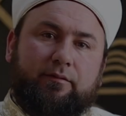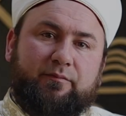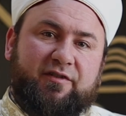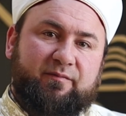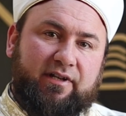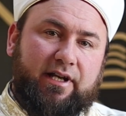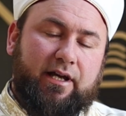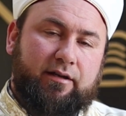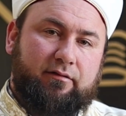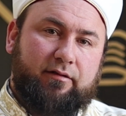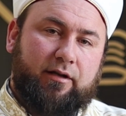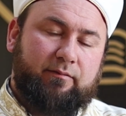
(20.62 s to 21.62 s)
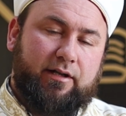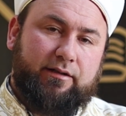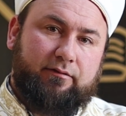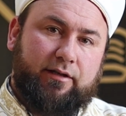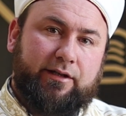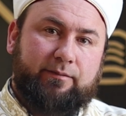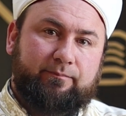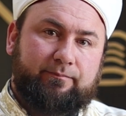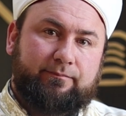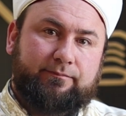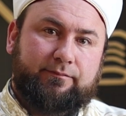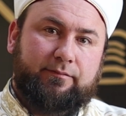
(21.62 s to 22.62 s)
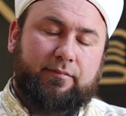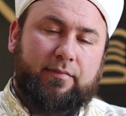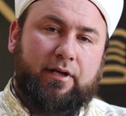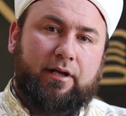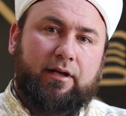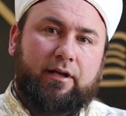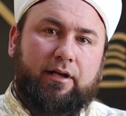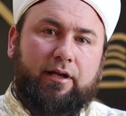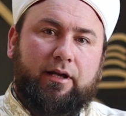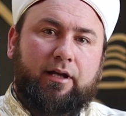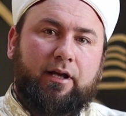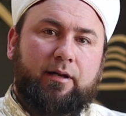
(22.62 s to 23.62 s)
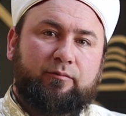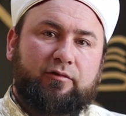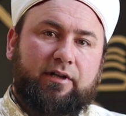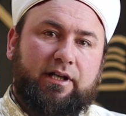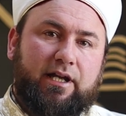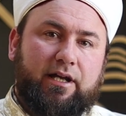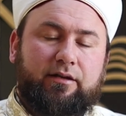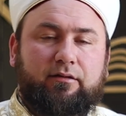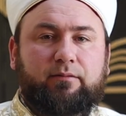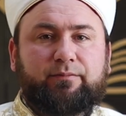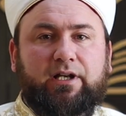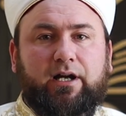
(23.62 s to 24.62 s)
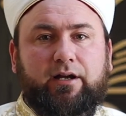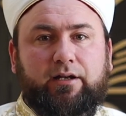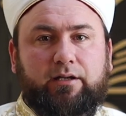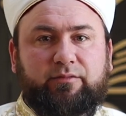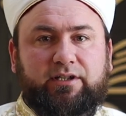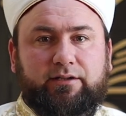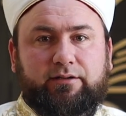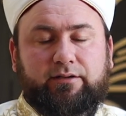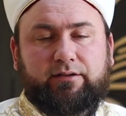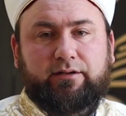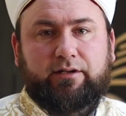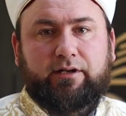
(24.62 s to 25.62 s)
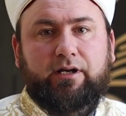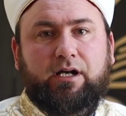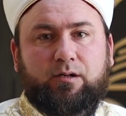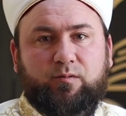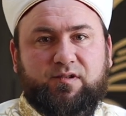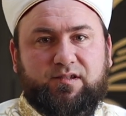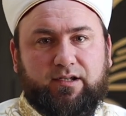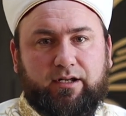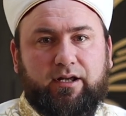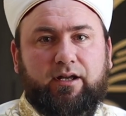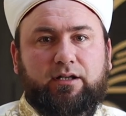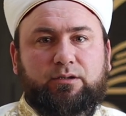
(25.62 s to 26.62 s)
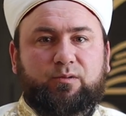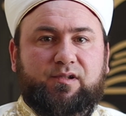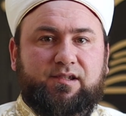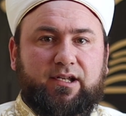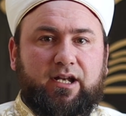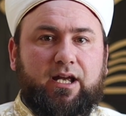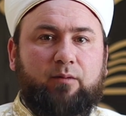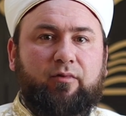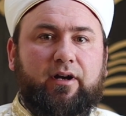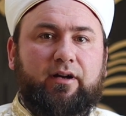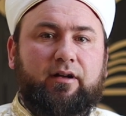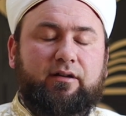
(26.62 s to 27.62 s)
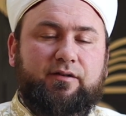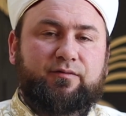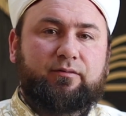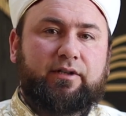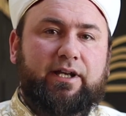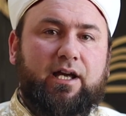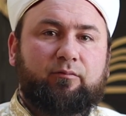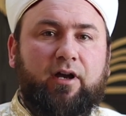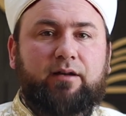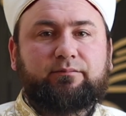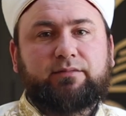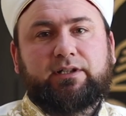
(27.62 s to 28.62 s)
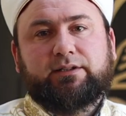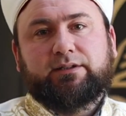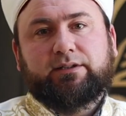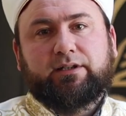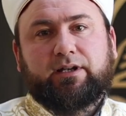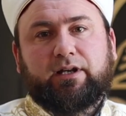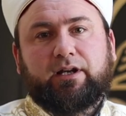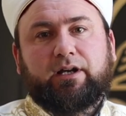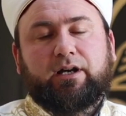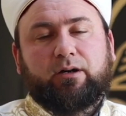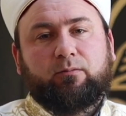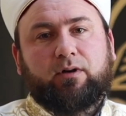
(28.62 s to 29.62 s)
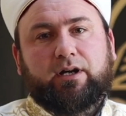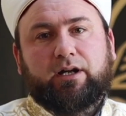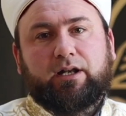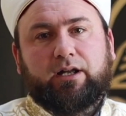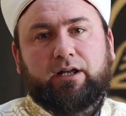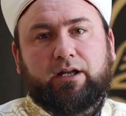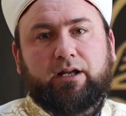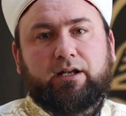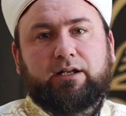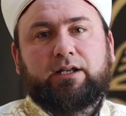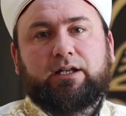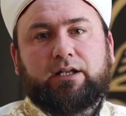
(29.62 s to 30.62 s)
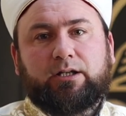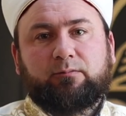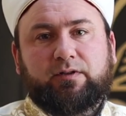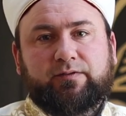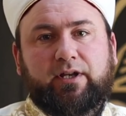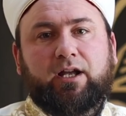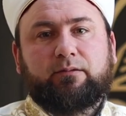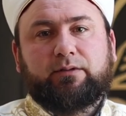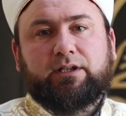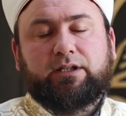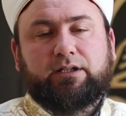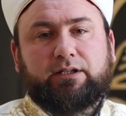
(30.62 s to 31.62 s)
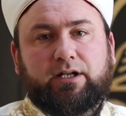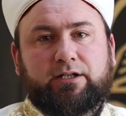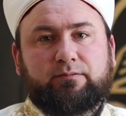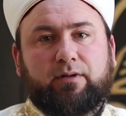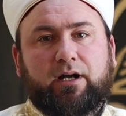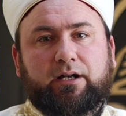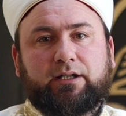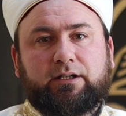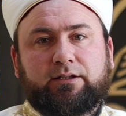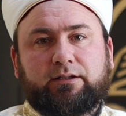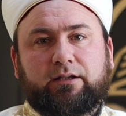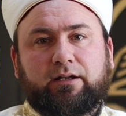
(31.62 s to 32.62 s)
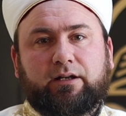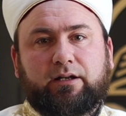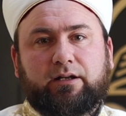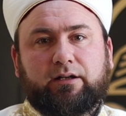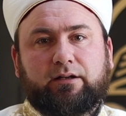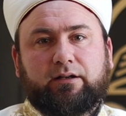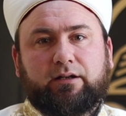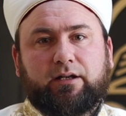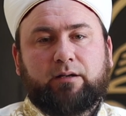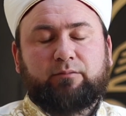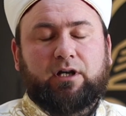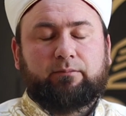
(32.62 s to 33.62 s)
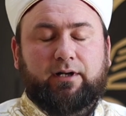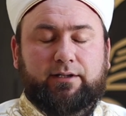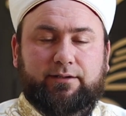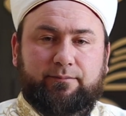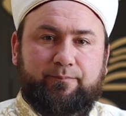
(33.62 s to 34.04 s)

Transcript: Bismillahirrahmanirrahim. Elhamdülillahi Rabbil alemin. Vessalatu vesselamu ala Resulina Muhammed ve ala alihi ve sahbihi ecma'in. Emma ba'd.